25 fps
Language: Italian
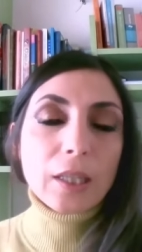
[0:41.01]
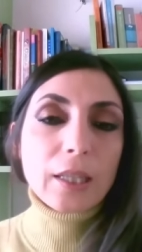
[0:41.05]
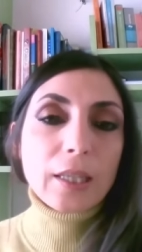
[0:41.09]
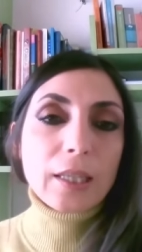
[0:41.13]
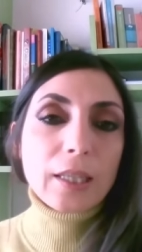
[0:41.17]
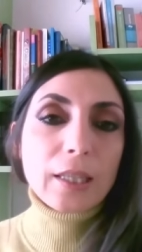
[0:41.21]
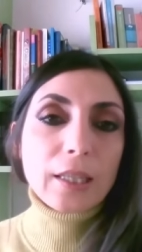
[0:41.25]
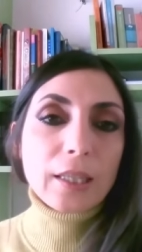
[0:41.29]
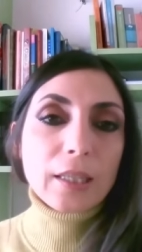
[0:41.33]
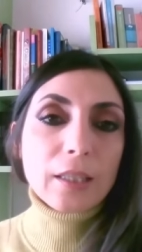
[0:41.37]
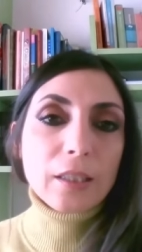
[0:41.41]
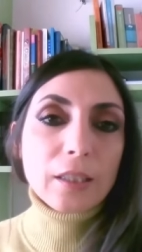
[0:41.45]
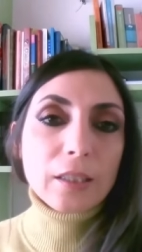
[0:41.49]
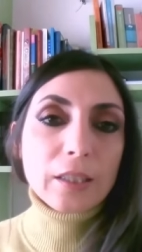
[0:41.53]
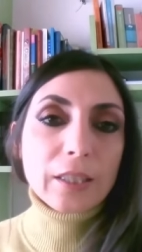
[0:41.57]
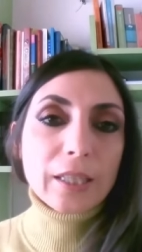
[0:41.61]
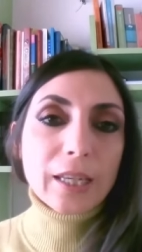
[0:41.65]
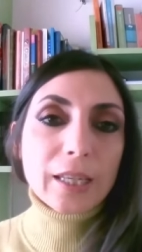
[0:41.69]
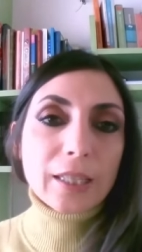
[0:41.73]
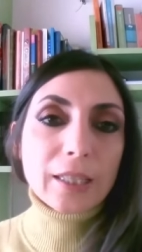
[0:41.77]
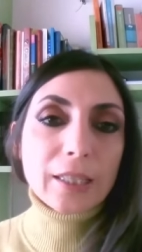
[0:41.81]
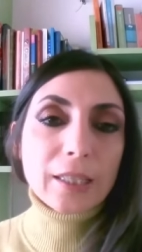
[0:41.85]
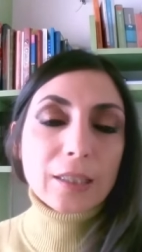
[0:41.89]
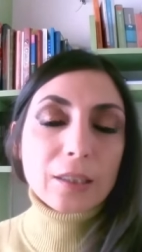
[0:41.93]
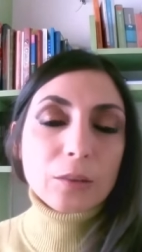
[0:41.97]
e eh, gli è
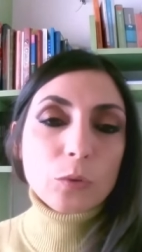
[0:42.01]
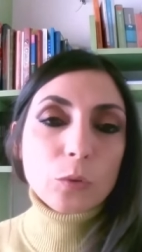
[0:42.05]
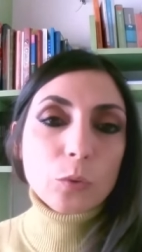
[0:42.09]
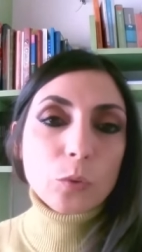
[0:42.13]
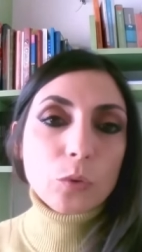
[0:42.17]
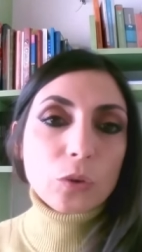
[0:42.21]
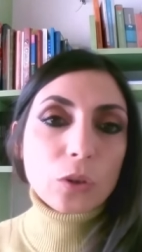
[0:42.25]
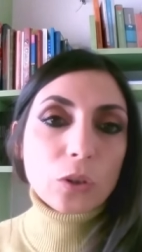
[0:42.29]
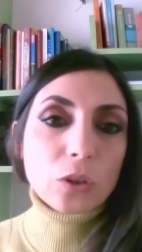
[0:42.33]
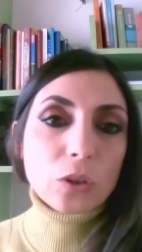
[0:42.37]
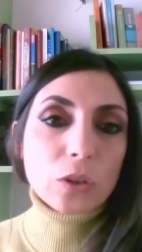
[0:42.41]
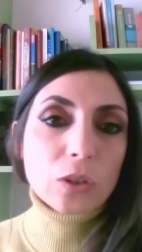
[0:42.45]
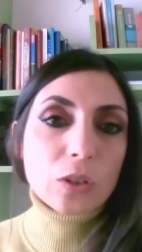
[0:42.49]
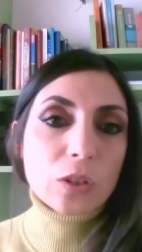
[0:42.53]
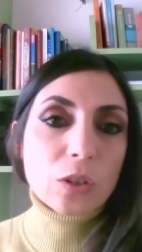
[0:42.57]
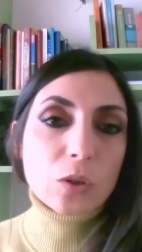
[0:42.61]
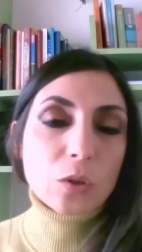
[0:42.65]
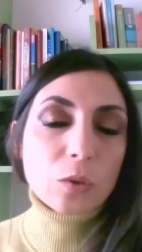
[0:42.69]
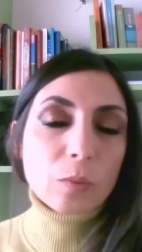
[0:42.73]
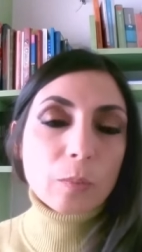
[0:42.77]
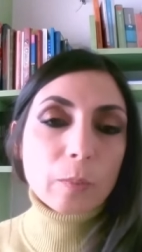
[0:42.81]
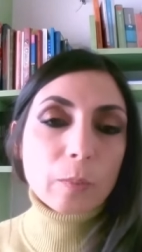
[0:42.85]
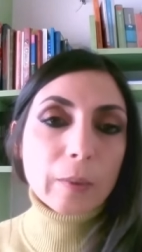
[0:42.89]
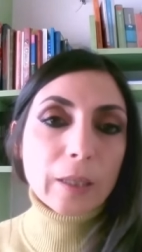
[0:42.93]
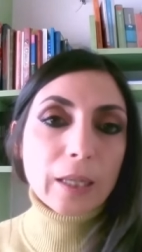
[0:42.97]
accaduto,
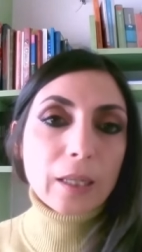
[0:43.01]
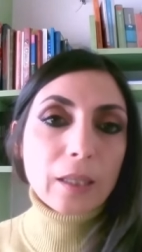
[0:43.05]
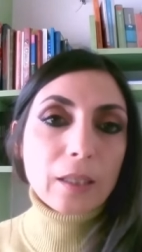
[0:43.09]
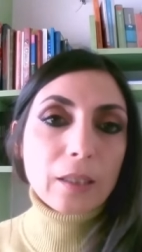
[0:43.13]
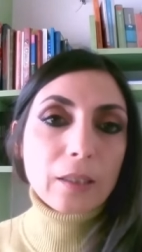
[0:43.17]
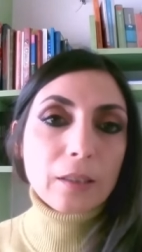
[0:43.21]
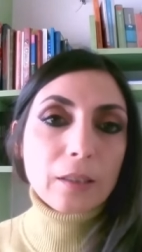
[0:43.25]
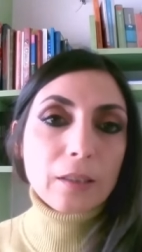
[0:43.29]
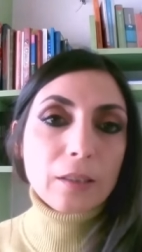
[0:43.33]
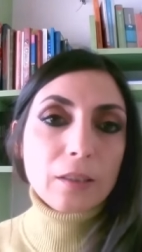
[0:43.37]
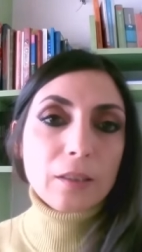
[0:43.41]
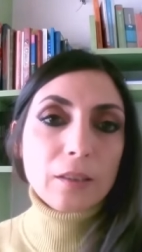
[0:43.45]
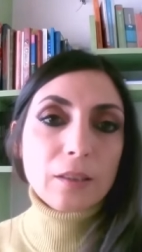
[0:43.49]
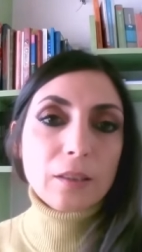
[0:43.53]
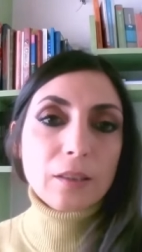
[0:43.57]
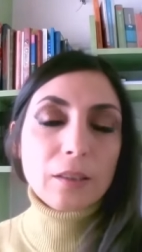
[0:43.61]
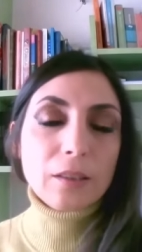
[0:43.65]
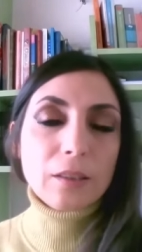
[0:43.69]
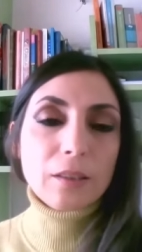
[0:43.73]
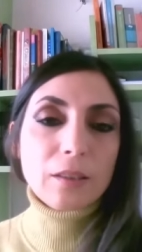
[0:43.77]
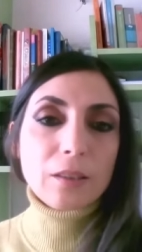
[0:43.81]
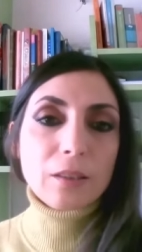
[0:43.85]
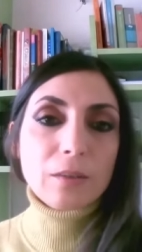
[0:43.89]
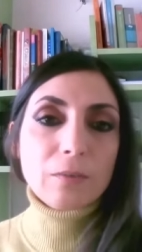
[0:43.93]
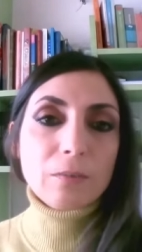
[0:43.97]
insomma,
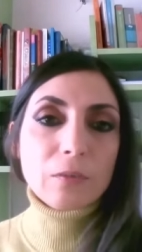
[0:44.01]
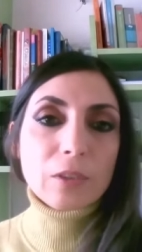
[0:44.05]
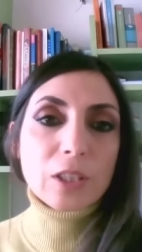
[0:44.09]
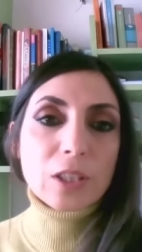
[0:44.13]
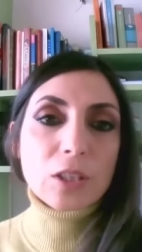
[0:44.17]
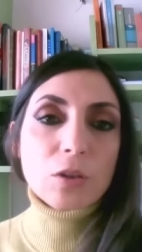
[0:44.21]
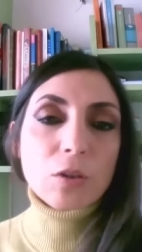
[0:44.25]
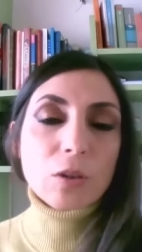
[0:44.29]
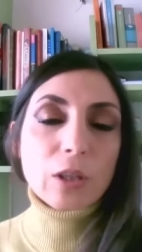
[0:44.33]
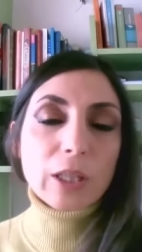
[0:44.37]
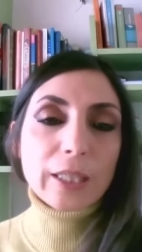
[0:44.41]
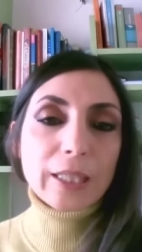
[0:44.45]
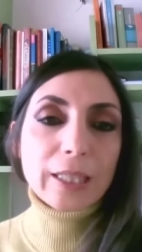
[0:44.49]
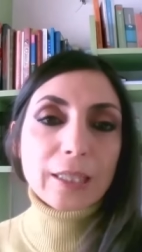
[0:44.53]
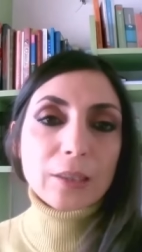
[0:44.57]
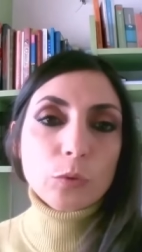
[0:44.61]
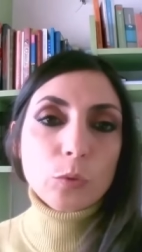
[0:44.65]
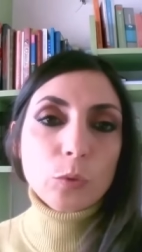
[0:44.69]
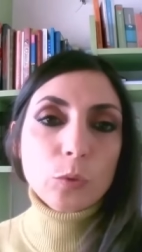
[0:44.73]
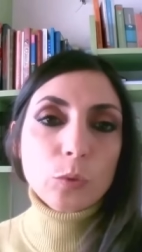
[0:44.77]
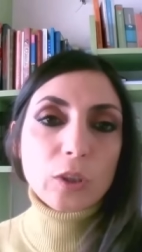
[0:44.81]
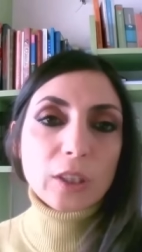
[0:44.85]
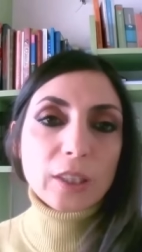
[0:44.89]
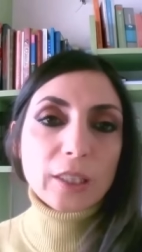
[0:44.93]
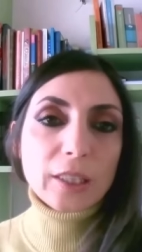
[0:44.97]
eh, gli sono
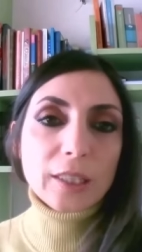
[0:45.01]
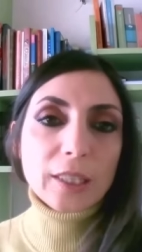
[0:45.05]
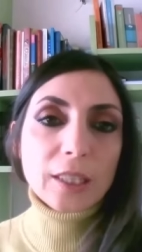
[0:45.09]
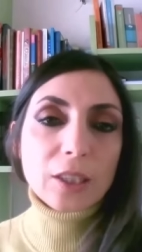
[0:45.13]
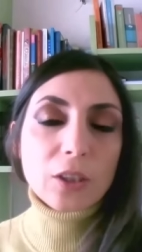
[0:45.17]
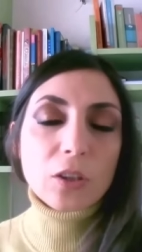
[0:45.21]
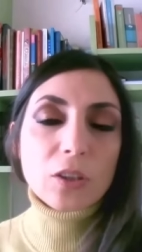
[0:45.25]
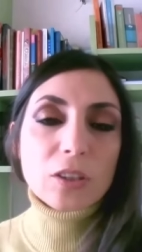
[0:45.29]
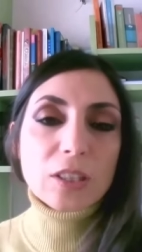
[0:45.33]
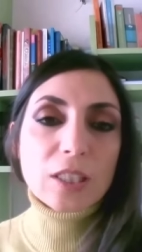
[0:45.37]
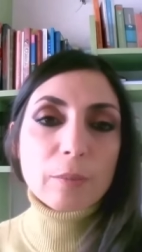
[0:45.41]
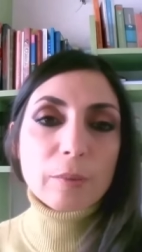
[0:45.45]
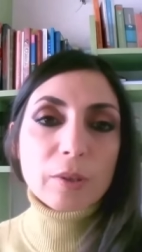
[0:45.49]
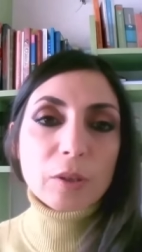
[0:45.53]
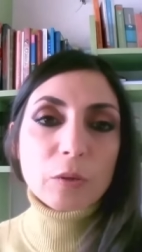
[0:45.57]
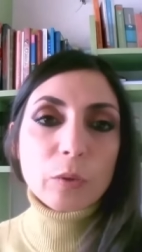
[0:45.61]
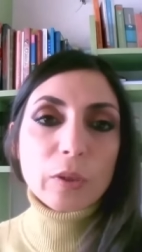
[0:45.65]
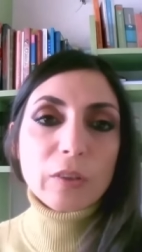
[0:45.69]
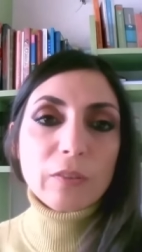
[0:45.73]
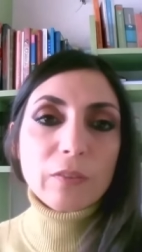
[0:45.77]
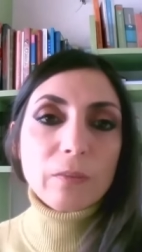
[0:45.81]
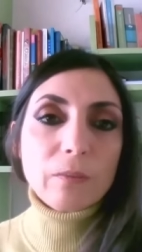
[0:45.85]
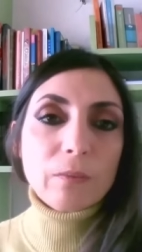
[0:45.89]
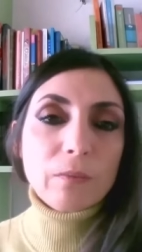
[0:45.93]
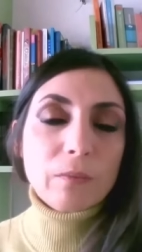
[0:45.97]
accadute delle cose per
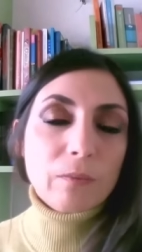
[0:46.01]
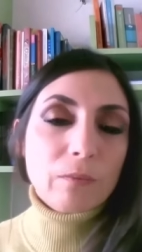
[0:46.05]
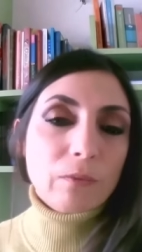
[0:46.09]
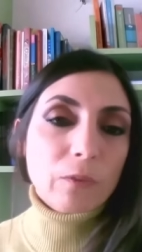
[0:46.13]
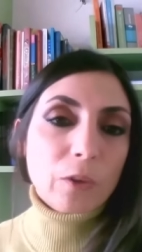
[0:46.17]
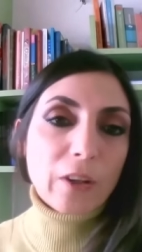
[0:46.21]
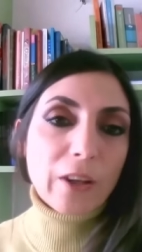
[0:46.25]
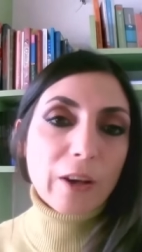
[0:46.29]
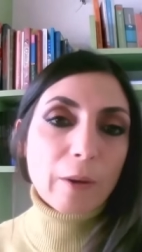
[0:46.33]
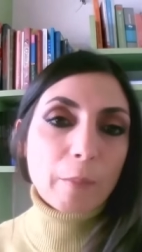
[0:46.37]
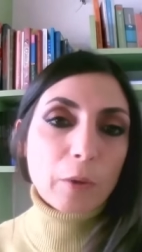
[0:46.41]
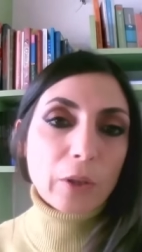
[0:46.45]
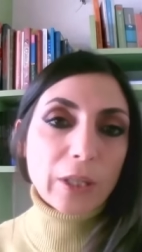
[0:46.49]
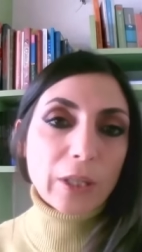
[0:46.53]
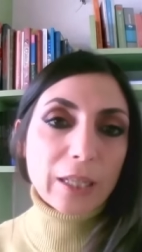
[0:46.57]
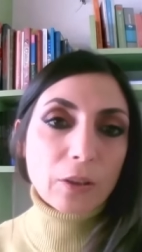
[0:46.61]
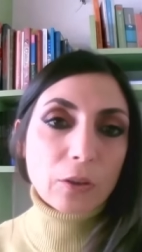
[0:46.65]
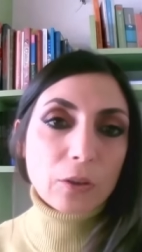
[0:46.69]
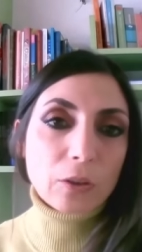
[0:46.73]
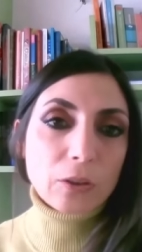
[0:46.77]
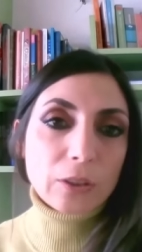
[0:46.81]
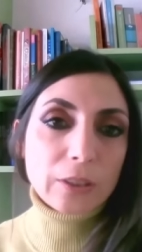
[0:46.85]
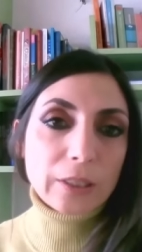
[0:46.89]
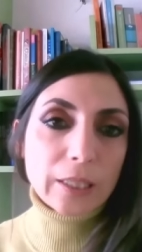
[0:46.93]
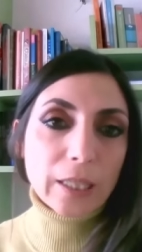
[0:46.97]
cui volevamo
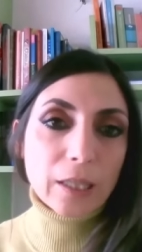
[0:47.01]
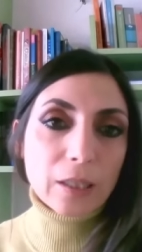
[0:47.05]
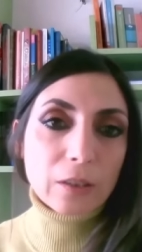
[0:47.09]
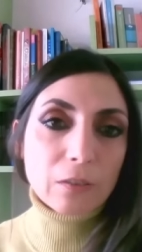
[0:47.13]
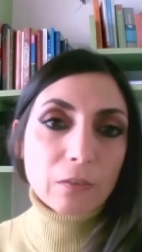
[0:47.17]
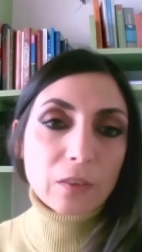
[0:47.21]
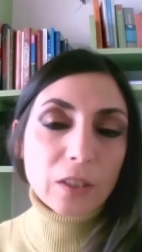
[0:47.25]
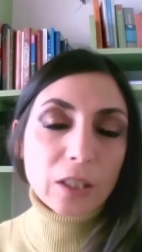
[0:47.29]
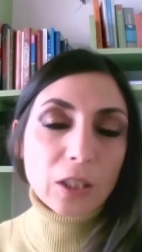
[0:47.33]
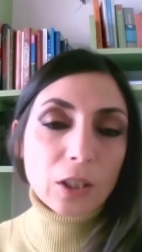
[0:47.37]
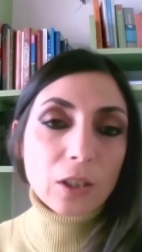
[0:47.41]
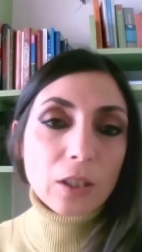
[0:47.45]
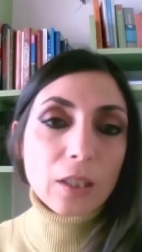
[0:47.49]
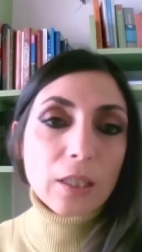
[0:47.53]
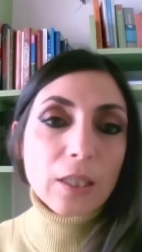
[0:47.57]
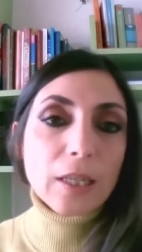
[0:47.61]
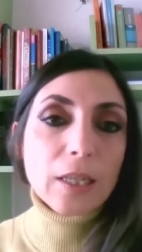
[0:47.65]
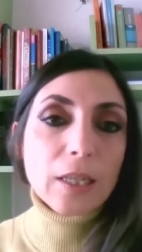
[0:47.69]
raccontarvelo.